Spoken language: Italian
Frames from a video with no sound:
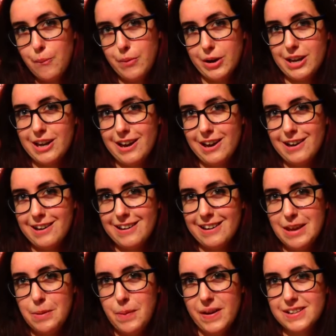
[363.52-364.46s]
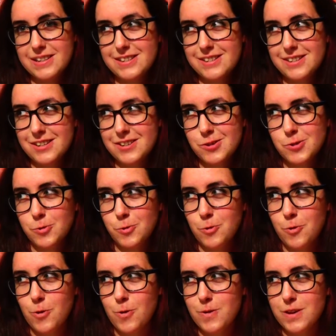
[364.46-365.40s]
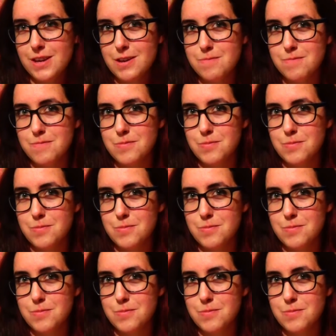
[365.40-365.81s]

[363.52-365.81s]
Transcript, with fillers: perché i pezzi sono in